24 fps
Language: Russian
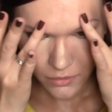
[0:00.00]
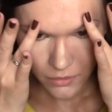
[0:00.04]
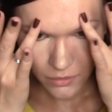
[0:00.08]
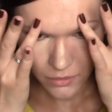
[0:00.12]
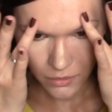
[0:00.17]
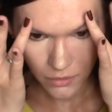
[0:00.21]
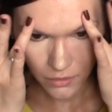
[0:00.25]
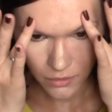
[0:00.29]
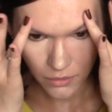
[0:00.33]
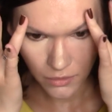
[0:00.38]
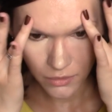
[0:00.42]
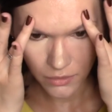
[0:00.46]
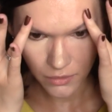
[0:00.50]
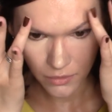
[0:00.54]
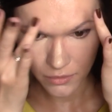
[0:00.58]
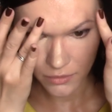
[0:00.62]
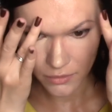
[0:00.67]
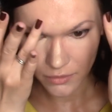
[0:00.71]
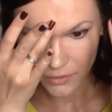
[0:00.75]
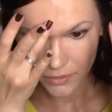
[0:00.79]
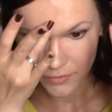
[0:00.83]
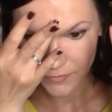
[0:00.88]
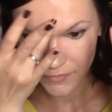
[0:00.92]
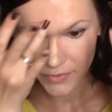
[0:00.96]

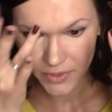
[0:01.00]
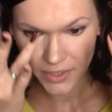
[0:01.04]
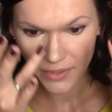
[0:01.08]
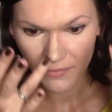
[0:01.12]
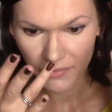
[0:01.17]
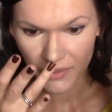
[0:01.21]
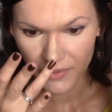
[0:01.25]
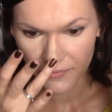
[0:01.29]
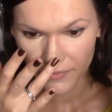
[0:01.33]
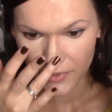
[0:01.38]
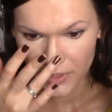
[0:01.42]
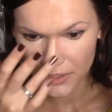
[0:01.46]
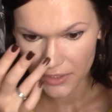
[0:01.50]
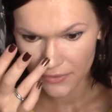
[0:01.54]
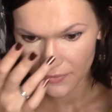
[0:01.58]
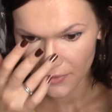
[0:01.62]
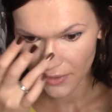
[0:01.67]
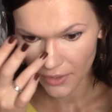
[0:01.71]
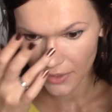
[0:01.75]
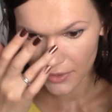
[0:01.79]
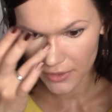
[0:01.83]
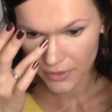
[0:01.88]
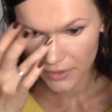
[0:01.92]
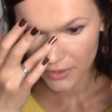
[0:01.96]
э, выравнивает цвет
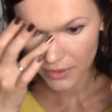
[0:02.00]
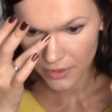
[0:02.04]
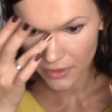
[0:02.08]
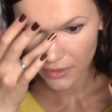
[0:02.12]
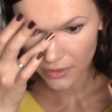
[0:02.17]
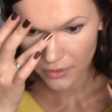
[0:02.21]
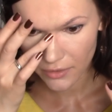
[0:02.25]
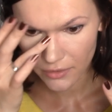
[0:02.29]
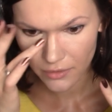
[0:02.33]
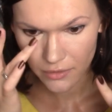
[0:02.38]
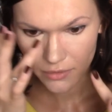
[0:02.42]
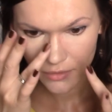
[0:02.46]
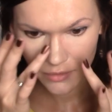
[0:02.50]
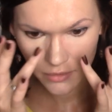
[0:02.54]
лица.